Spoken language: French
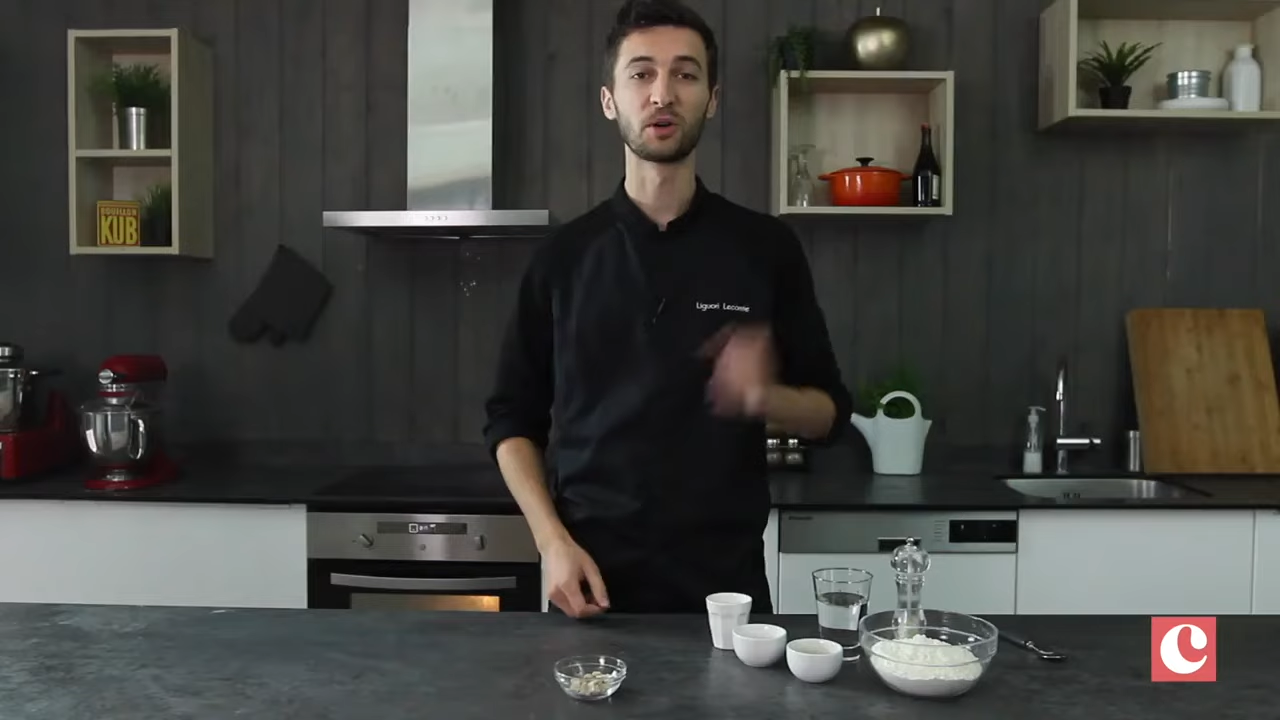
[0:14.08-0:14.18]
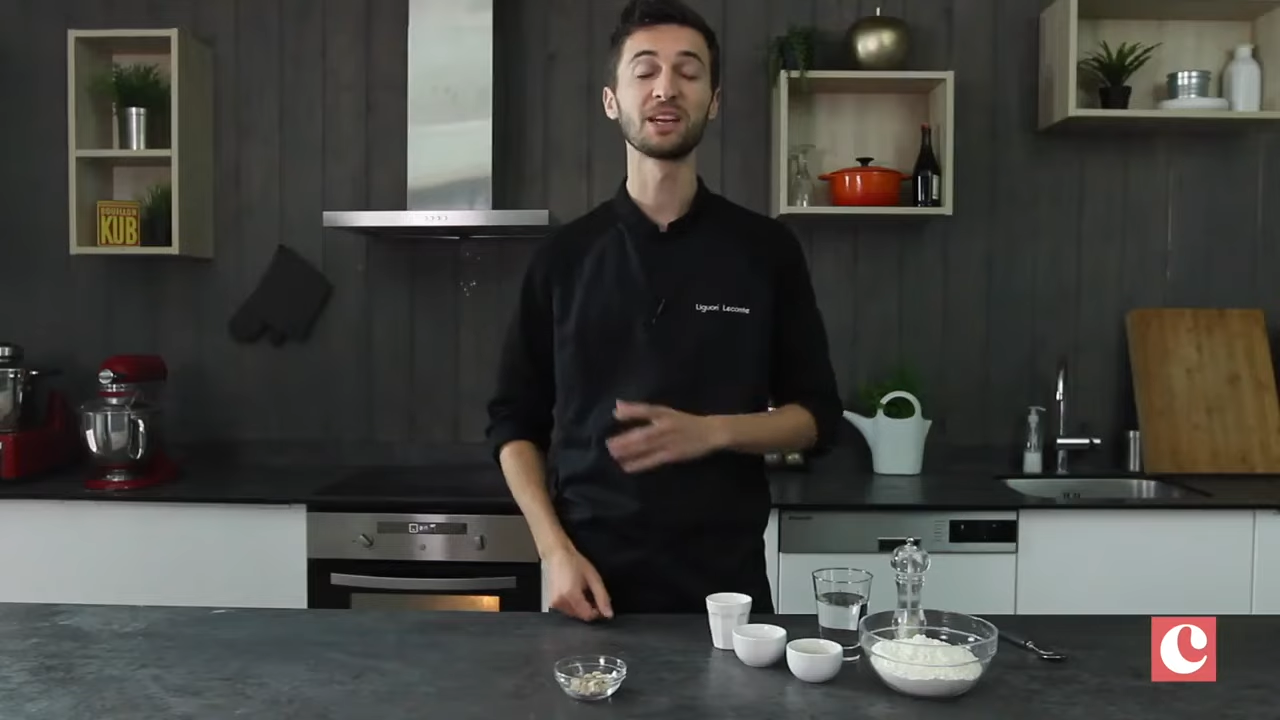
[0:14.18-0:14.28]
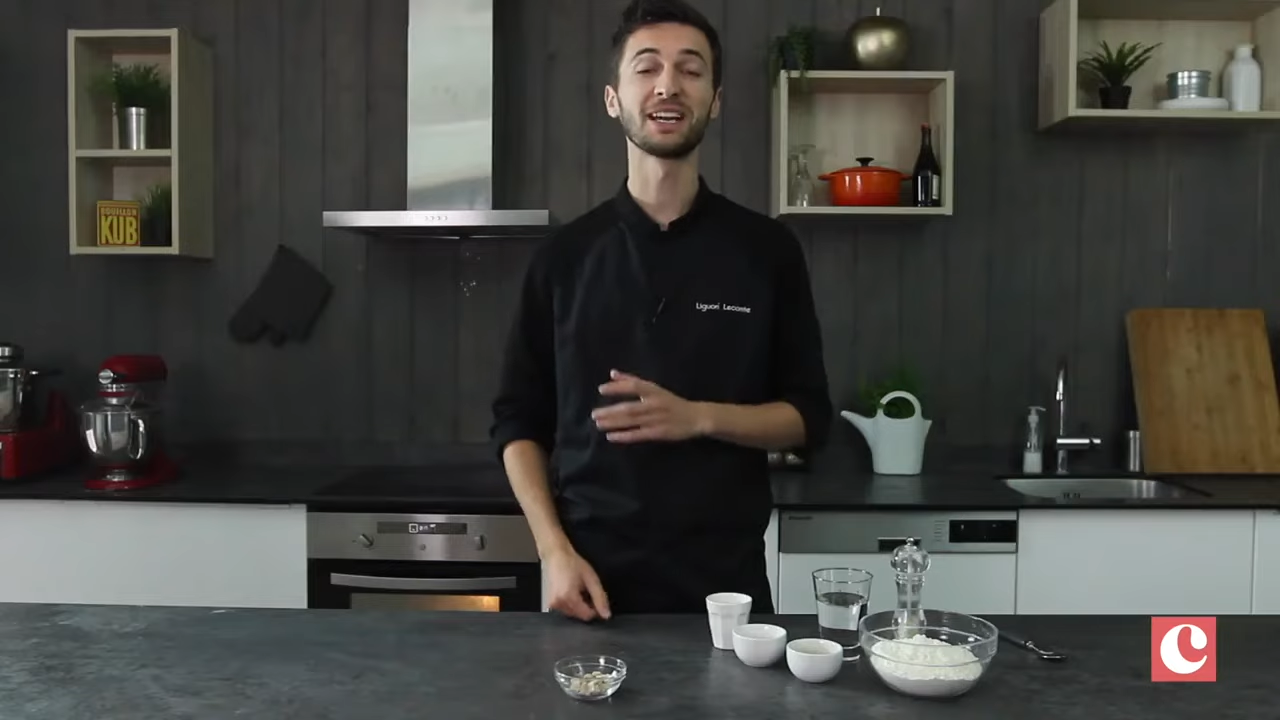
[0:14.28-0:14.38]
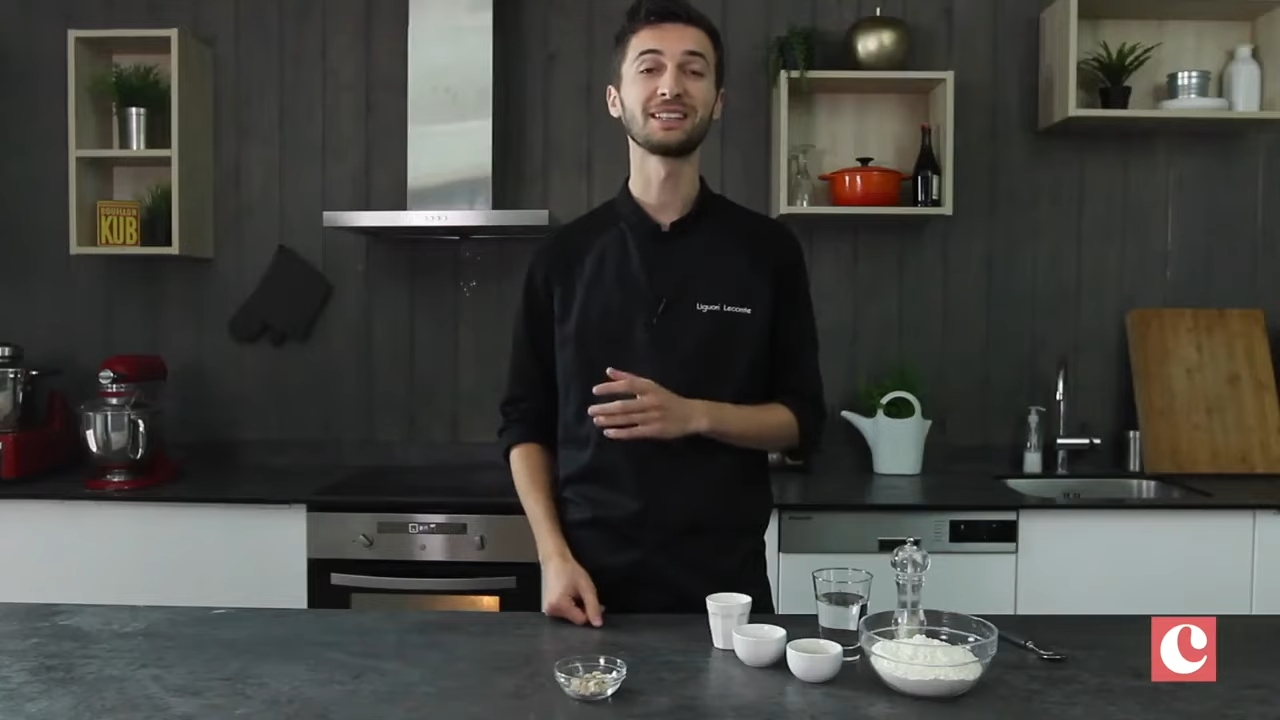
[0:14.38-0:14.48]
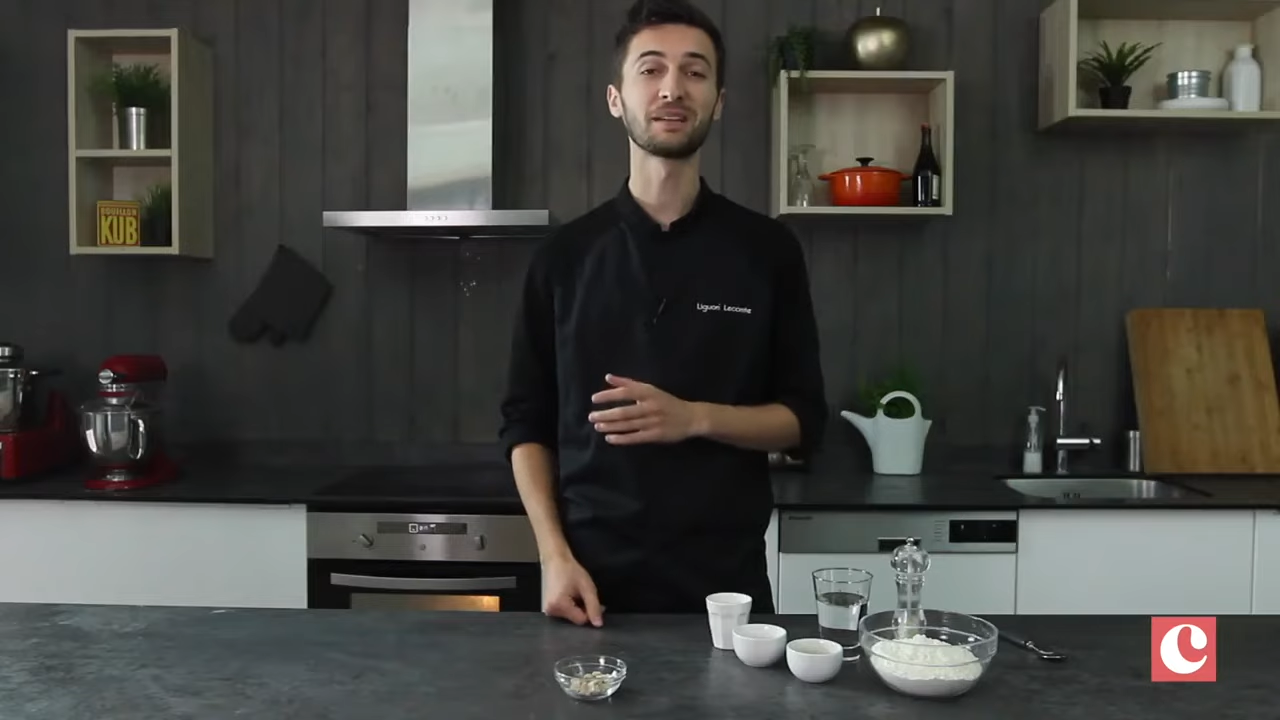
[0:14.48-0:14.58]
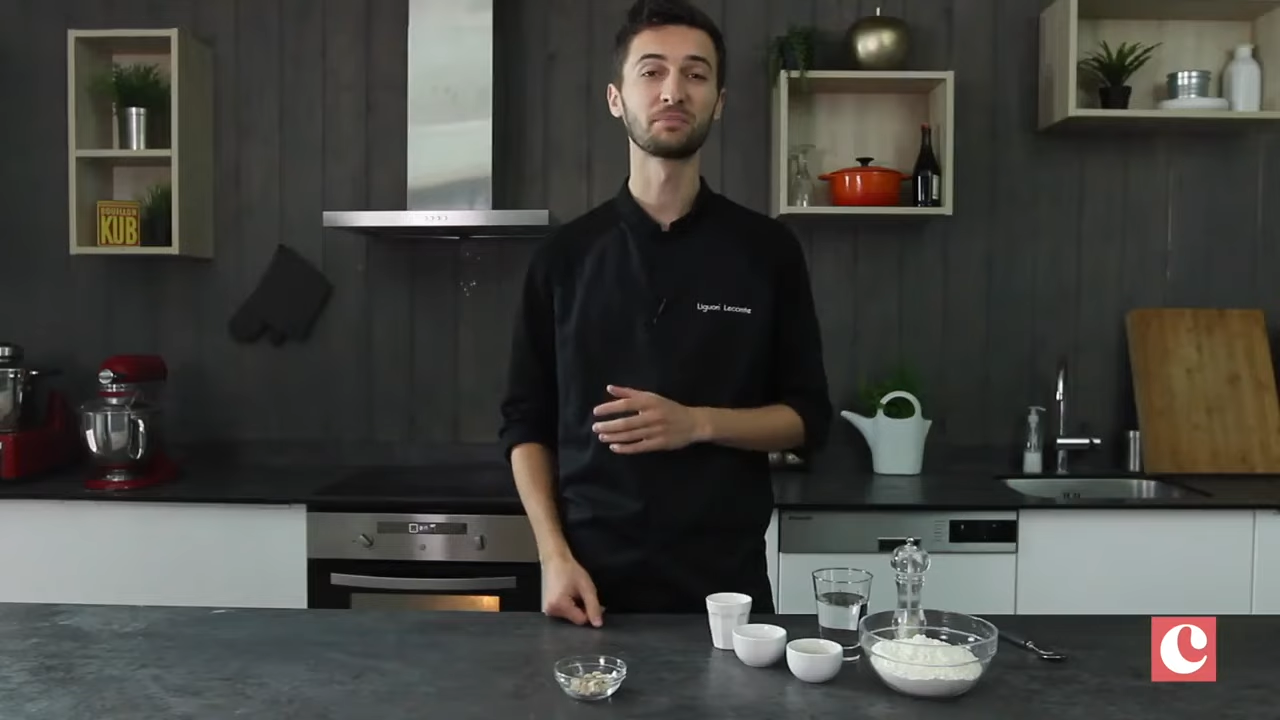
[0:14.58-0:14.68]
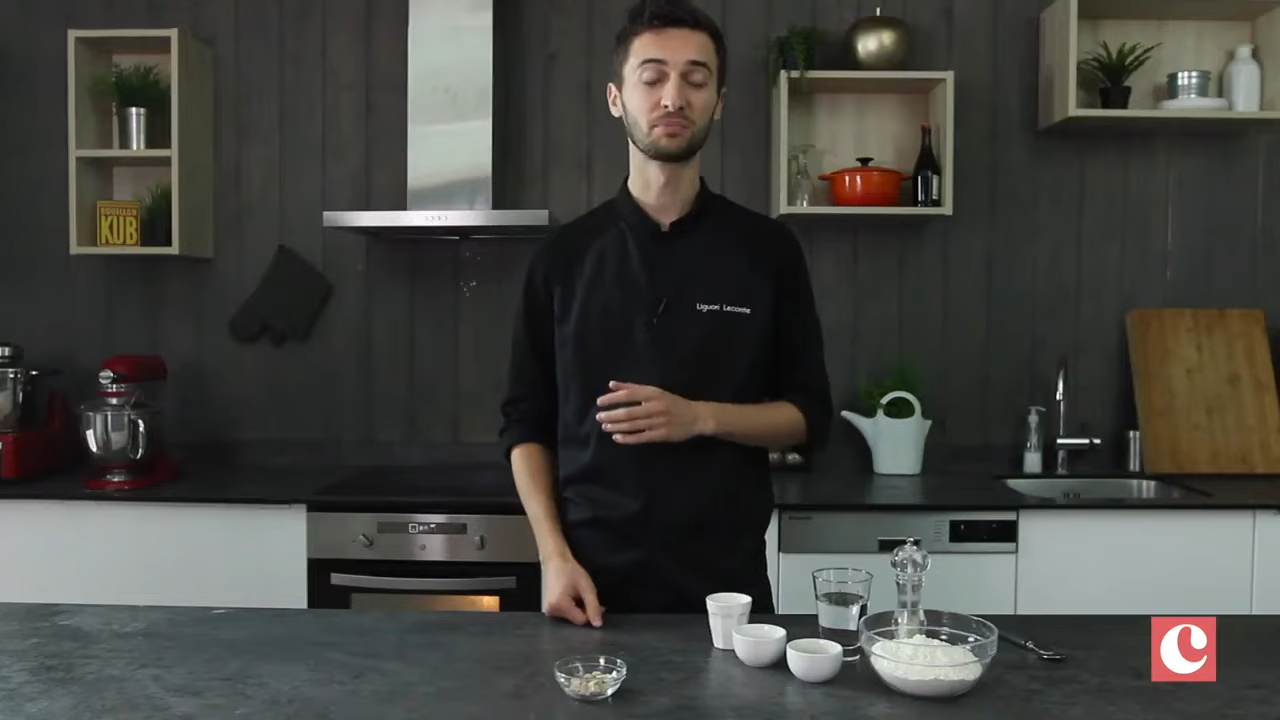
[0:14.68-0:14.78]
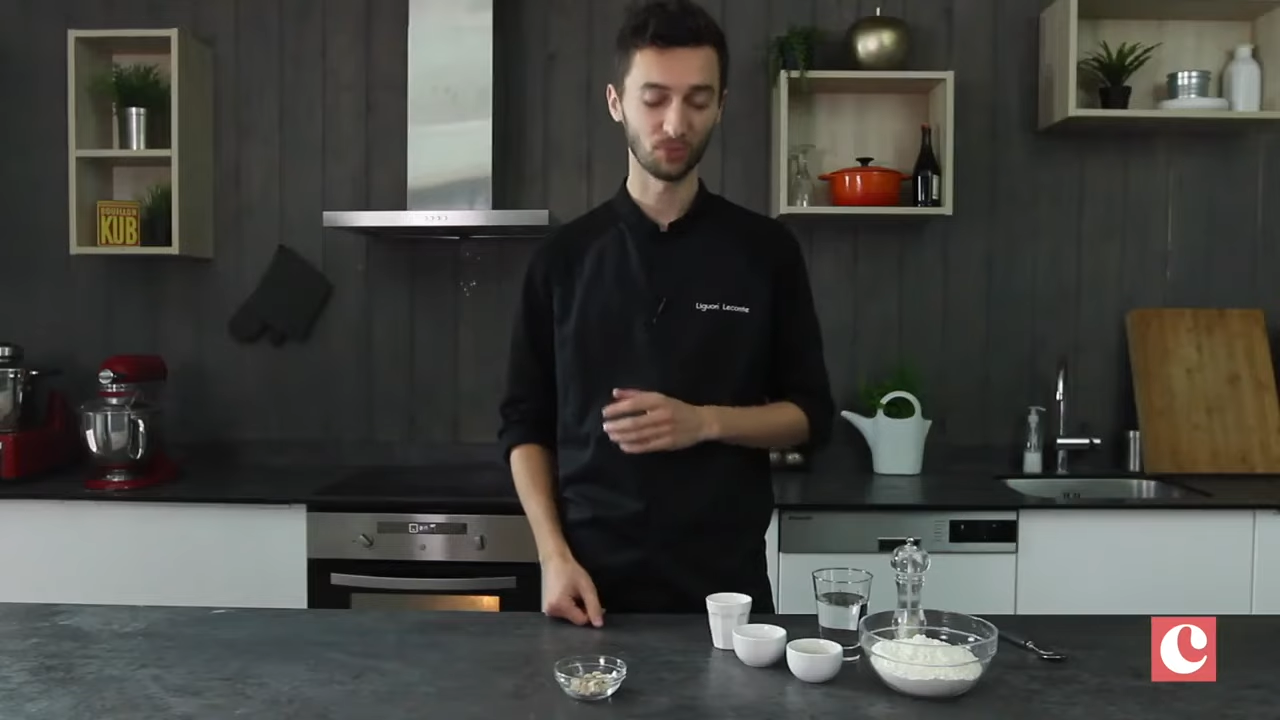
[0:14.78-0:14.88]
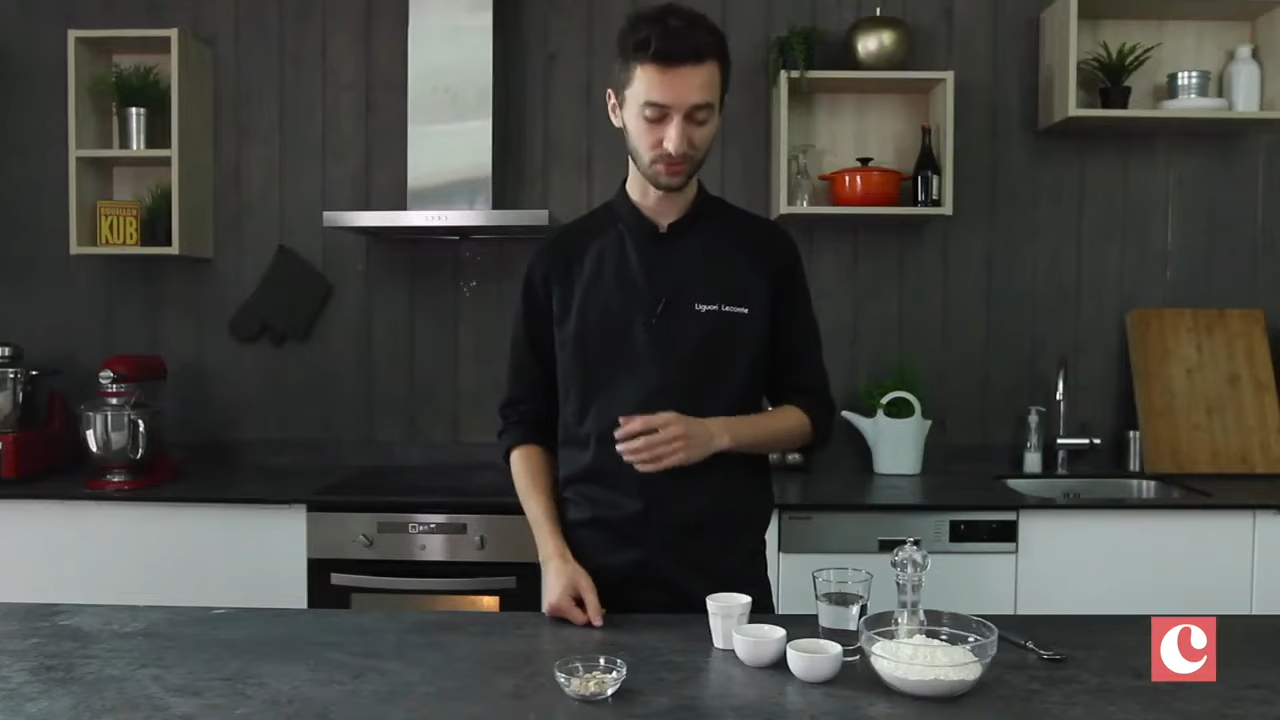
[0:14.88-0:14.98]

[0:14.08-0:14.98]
Première étape